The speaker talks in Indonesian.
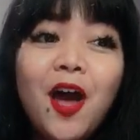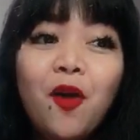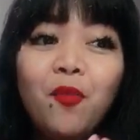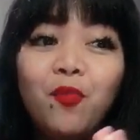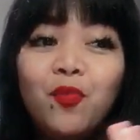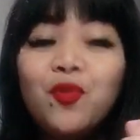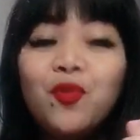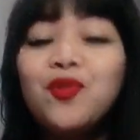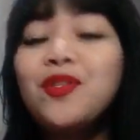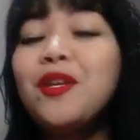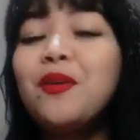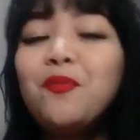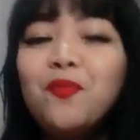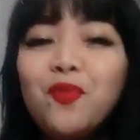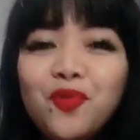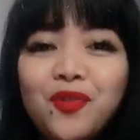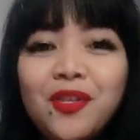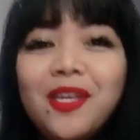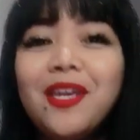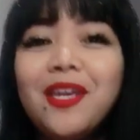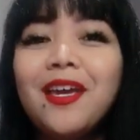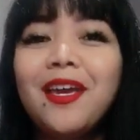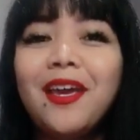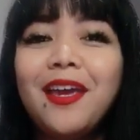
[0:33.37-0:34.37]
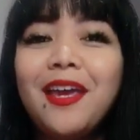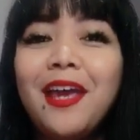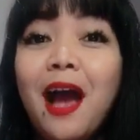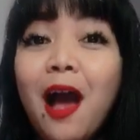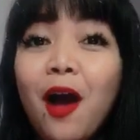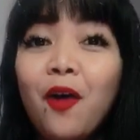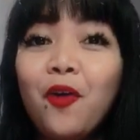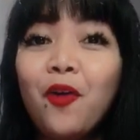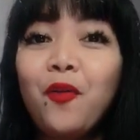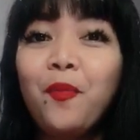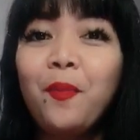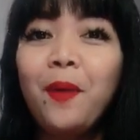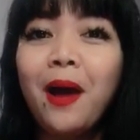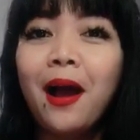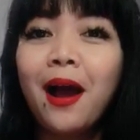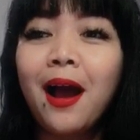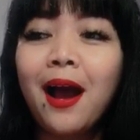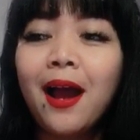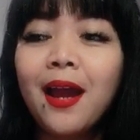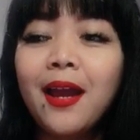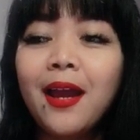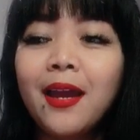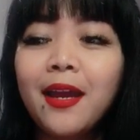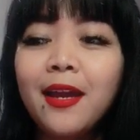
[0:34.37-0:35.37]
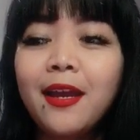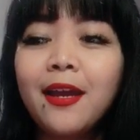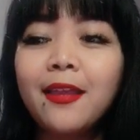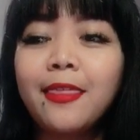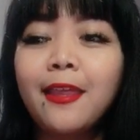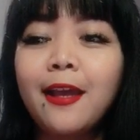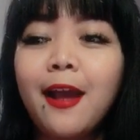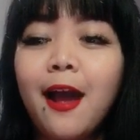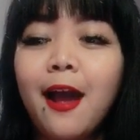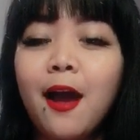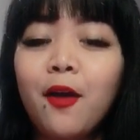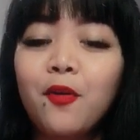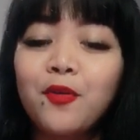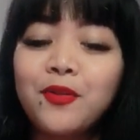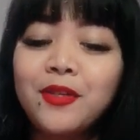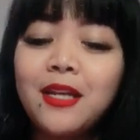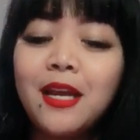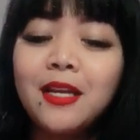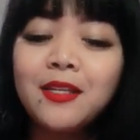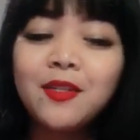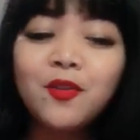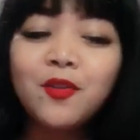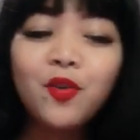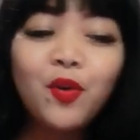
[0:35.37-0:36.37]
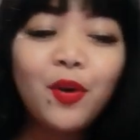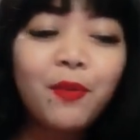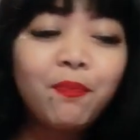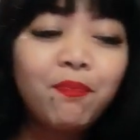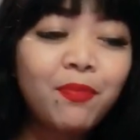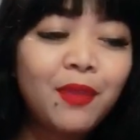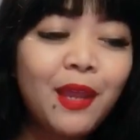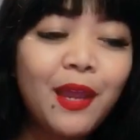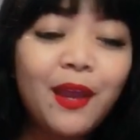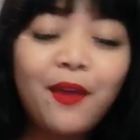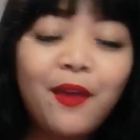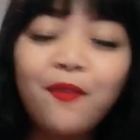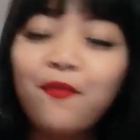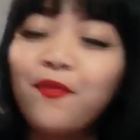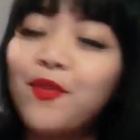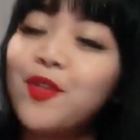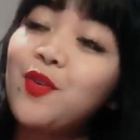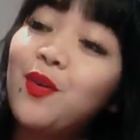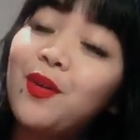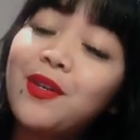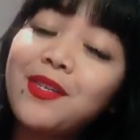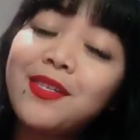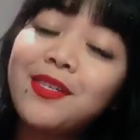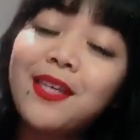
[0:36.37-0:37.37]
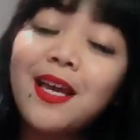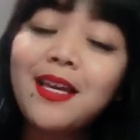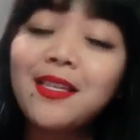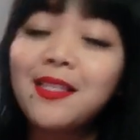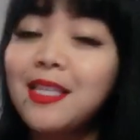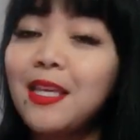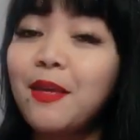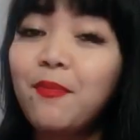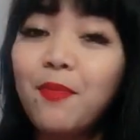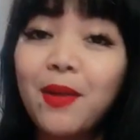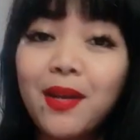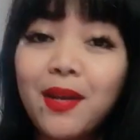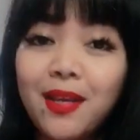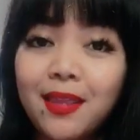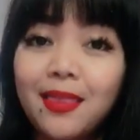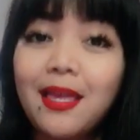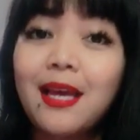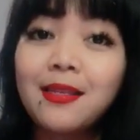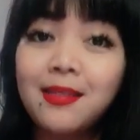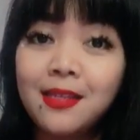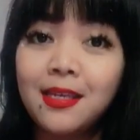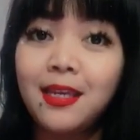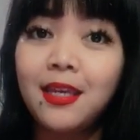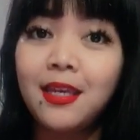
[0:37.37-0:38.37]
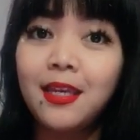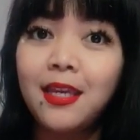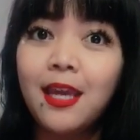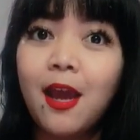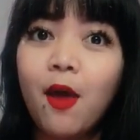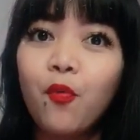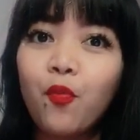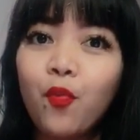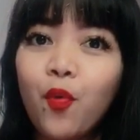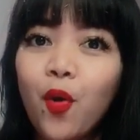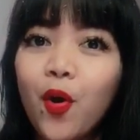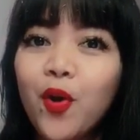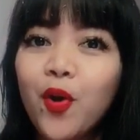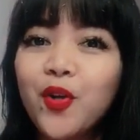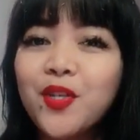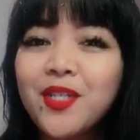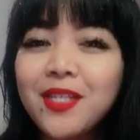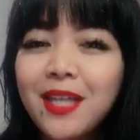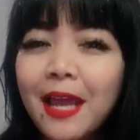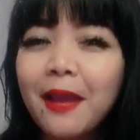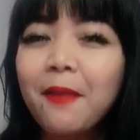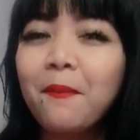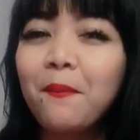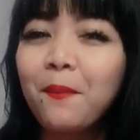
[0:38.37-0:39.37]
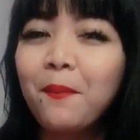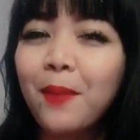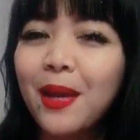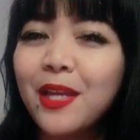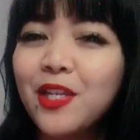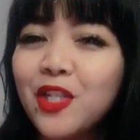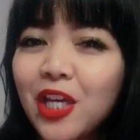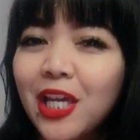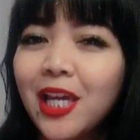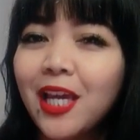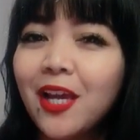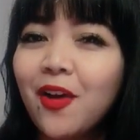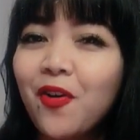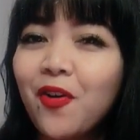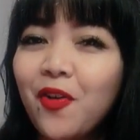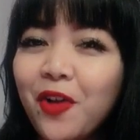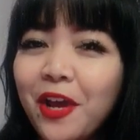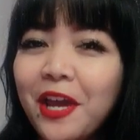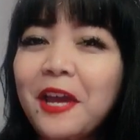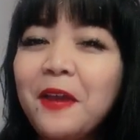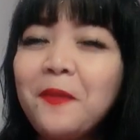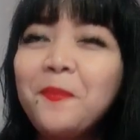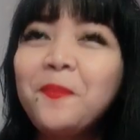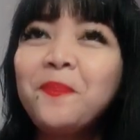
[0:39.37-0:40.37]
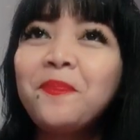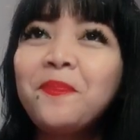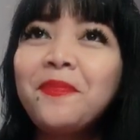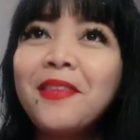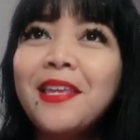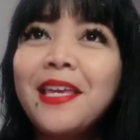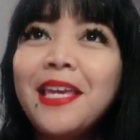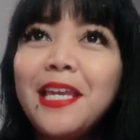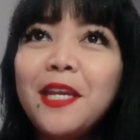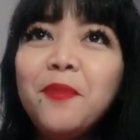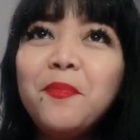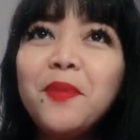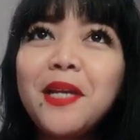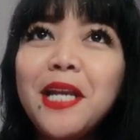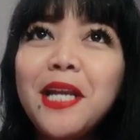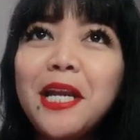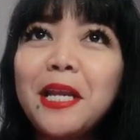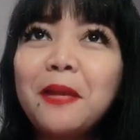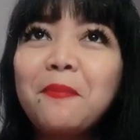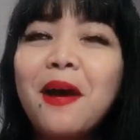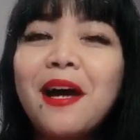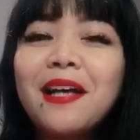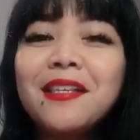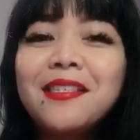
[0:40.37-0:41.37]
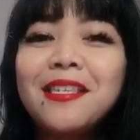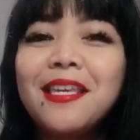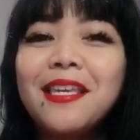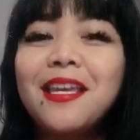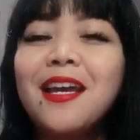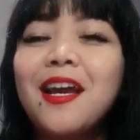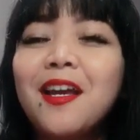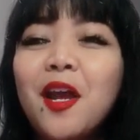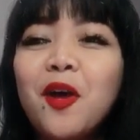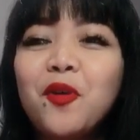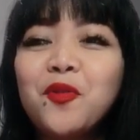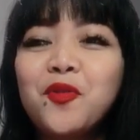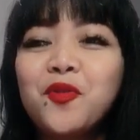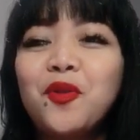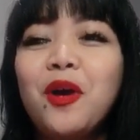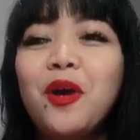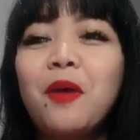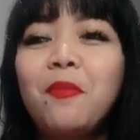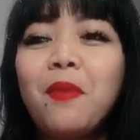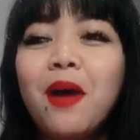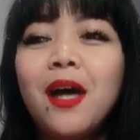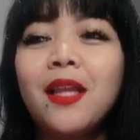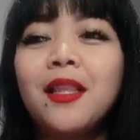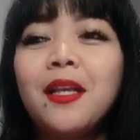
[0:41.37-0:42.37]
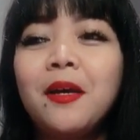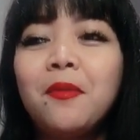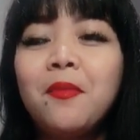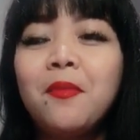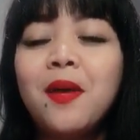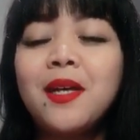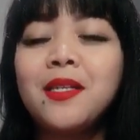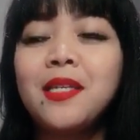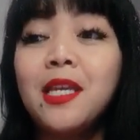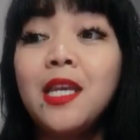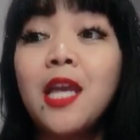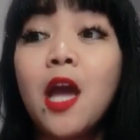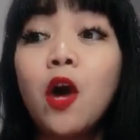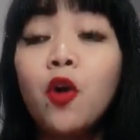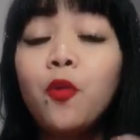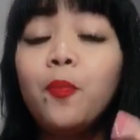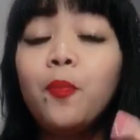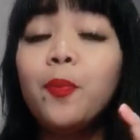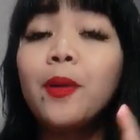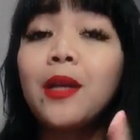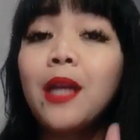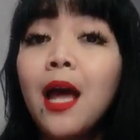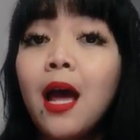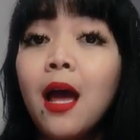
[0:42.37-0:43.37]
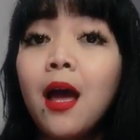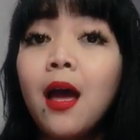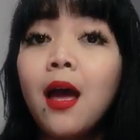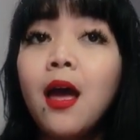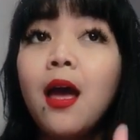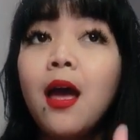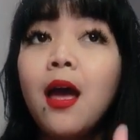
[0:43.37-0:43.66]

musik-musik yang aku pakai ketika aku sedang scripting, visualisasi, meditasi yang works like magic, oke? Okay? Ini menarik banget sih karena aku suka banget ngebahas ini. Aku pernah